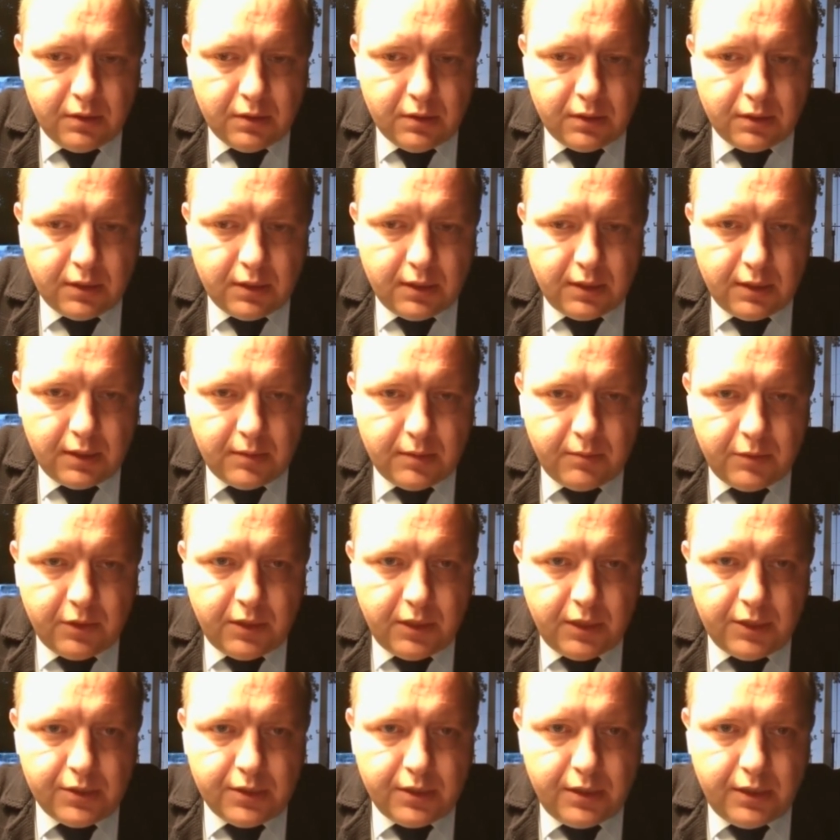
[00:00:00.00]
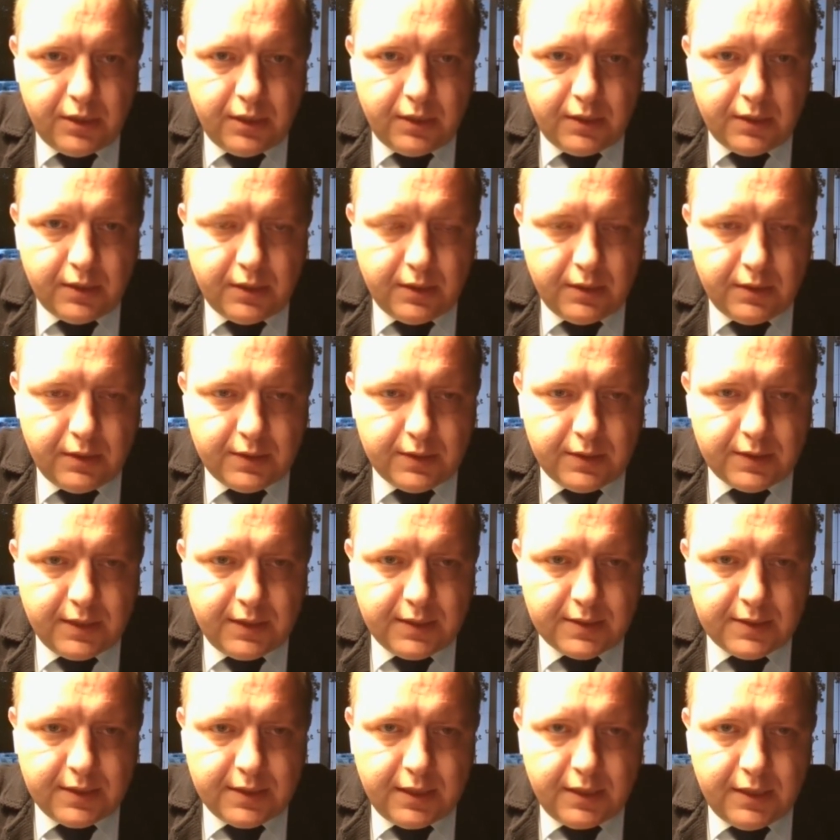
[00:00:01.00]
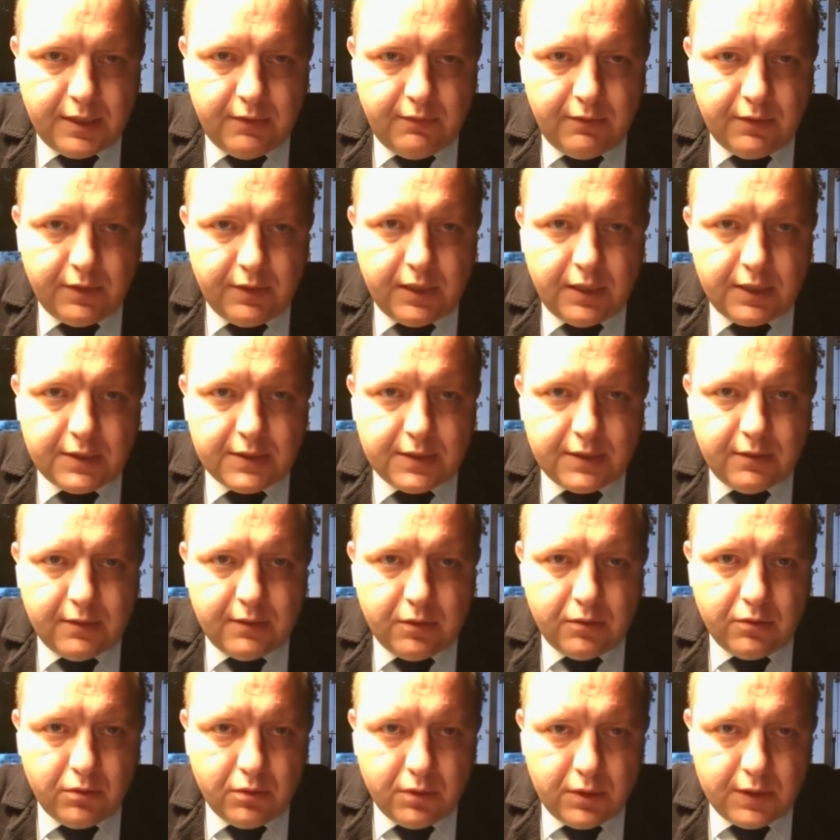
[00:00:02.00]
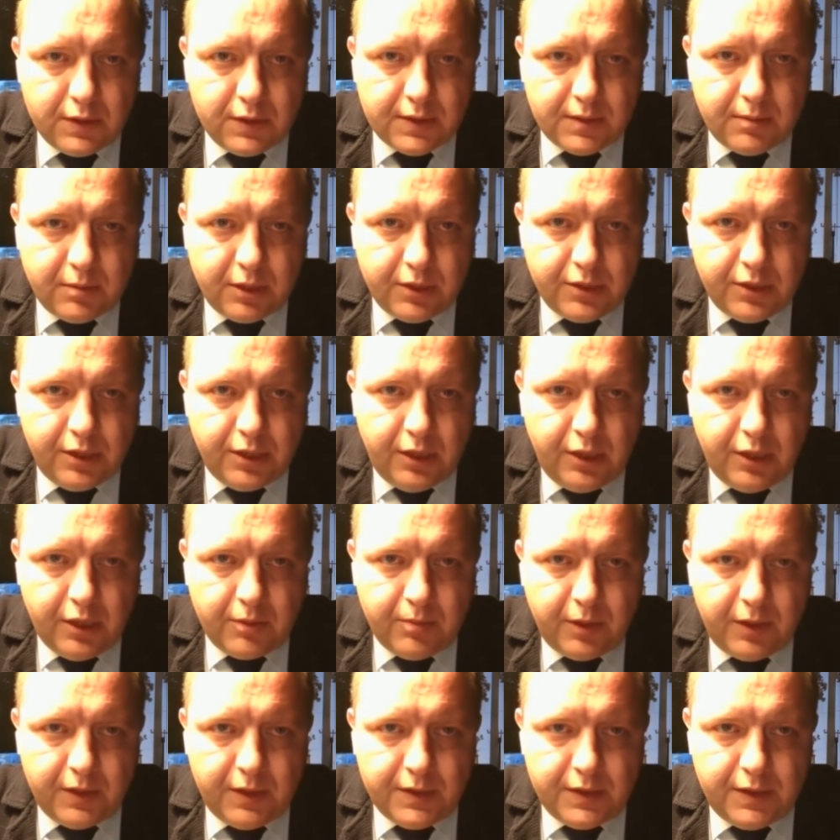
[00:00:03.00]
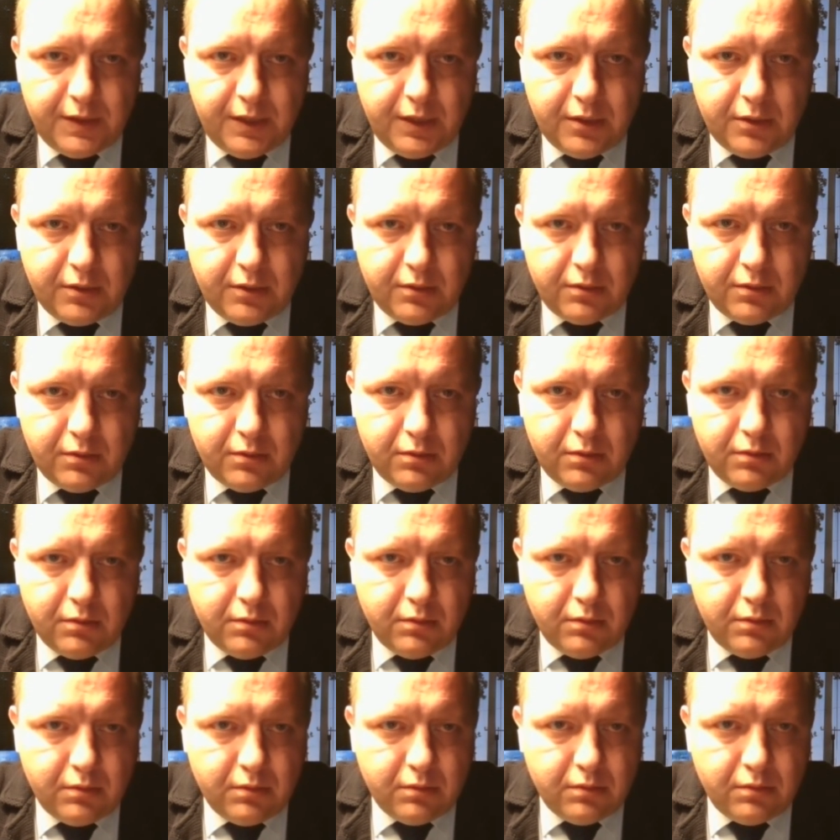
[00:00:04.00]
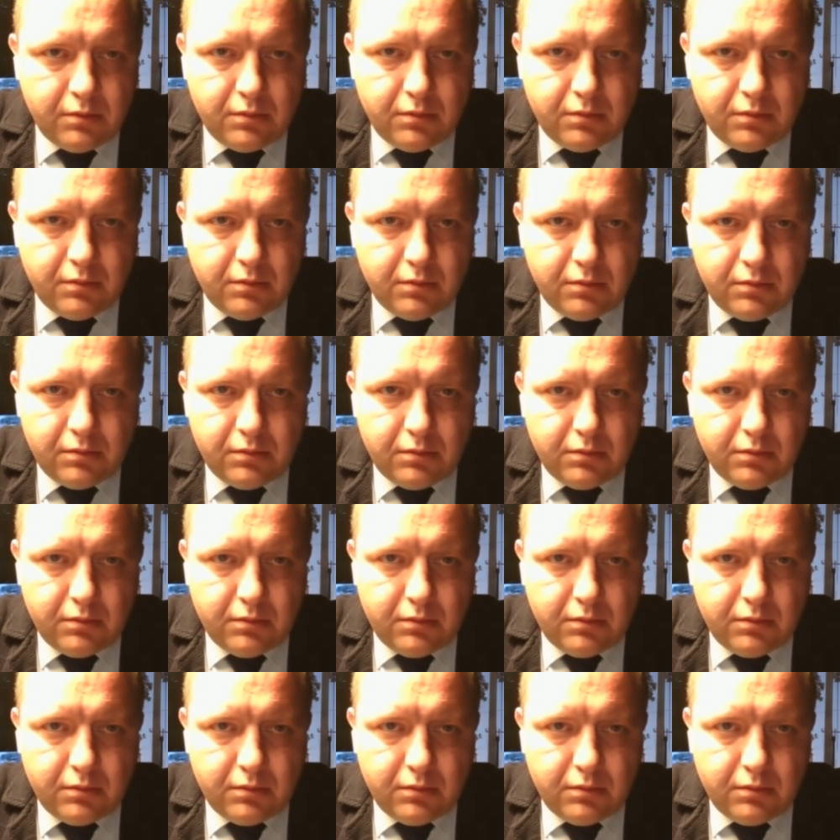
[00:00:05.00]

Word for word: Когда-то мы начали это с конца 2019 года, с обращения к президенту.